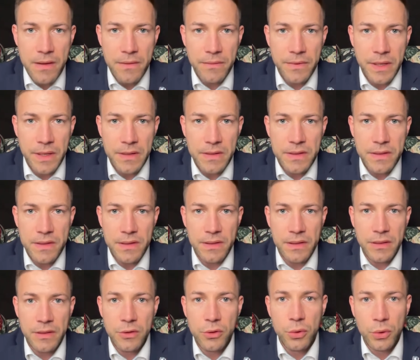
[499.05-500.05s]
więc
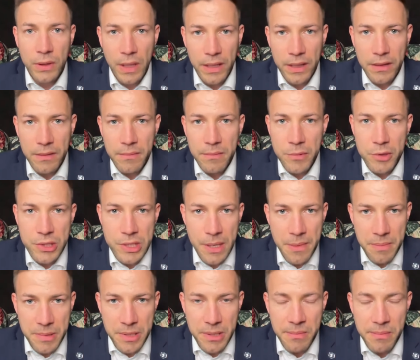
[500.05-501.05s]
tutaj
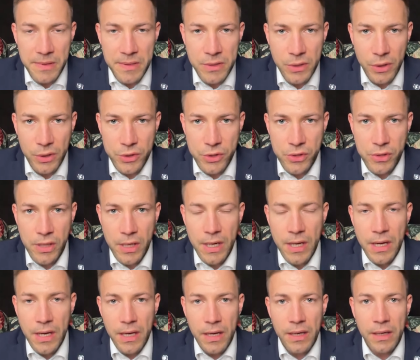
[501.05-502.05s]
można by im coś